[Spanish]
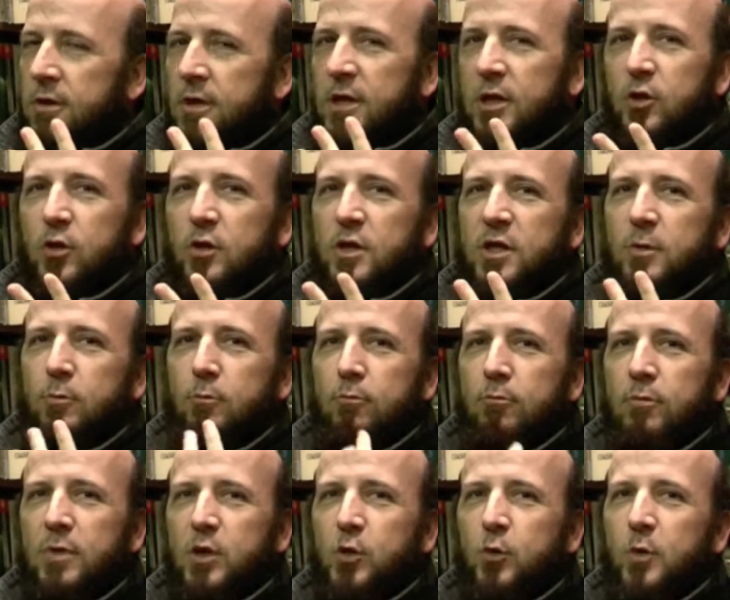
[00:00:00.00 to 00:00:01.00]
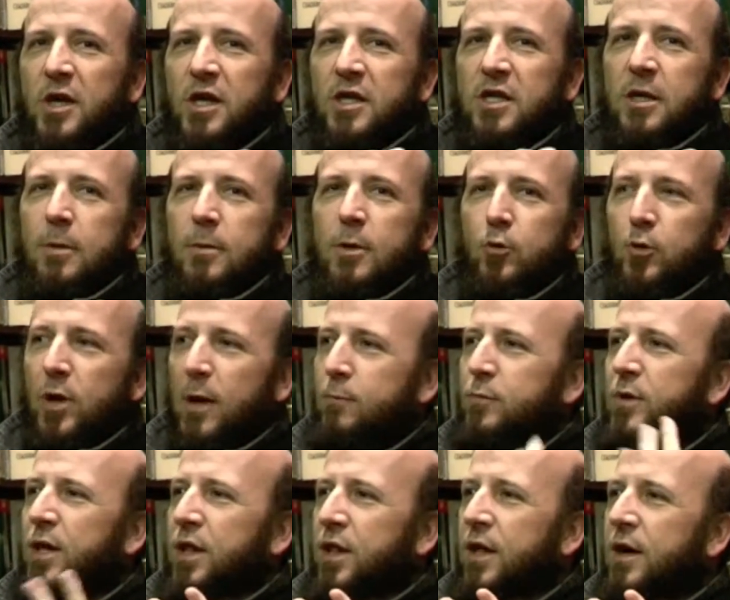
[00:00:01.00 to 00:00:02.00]
Entonces me tuve que escribir una
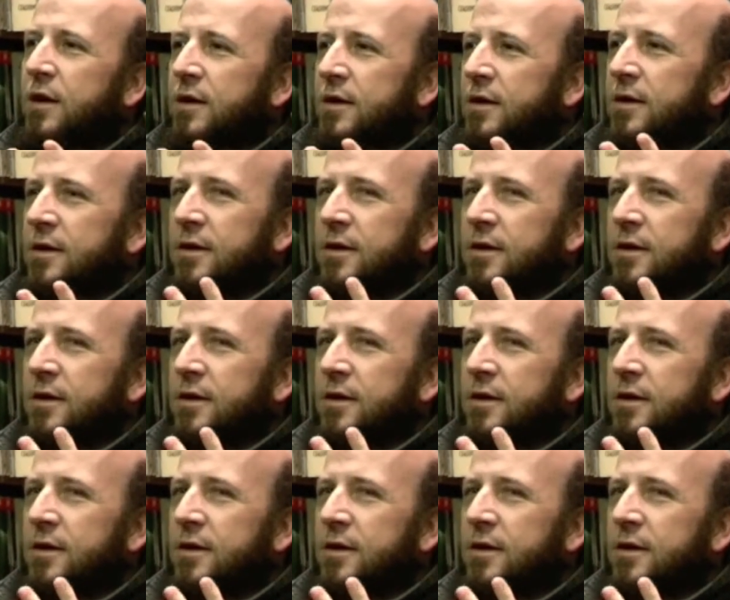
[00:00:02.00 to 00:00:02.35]
pieza